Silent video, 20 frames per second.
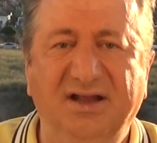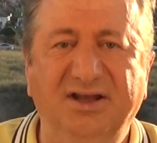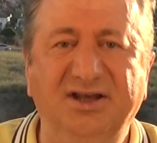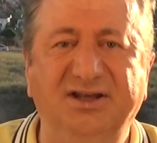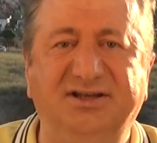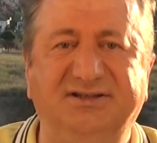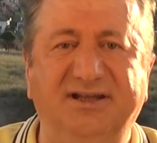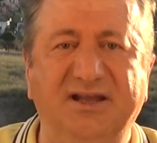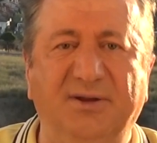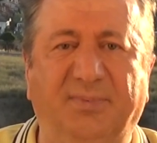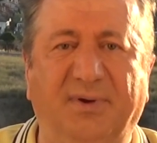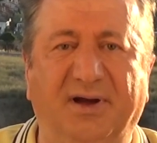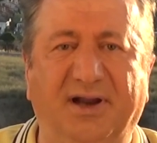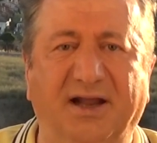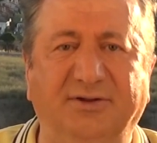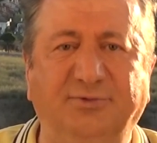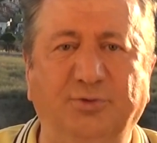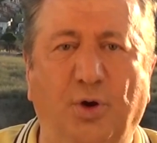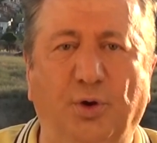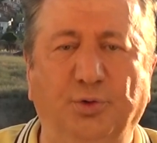
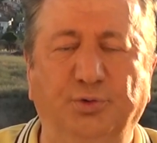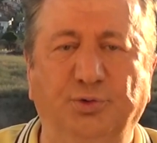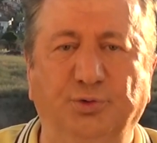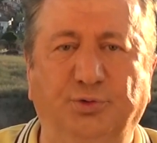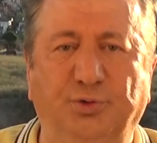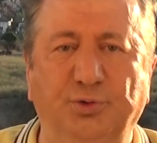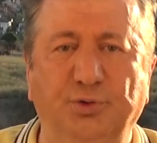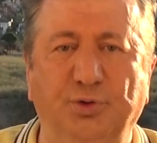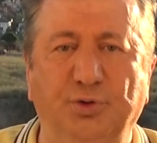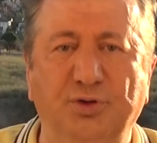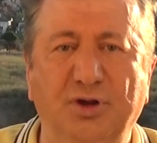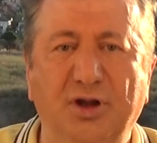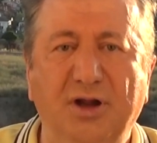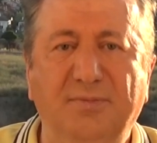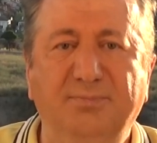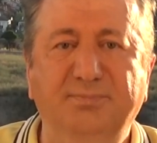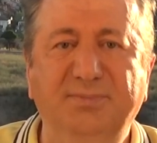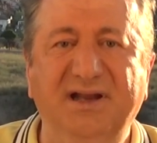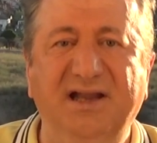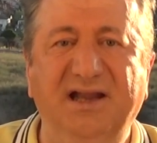istihbarat örgütünün
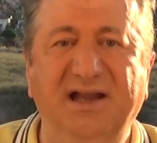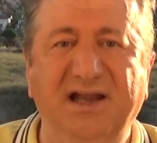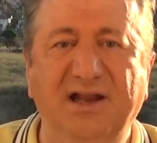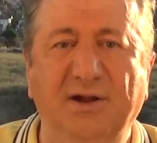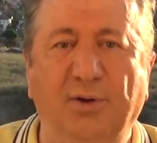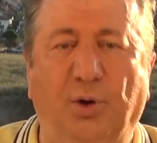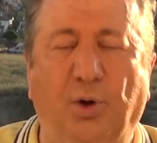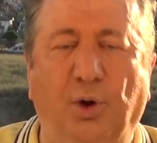milli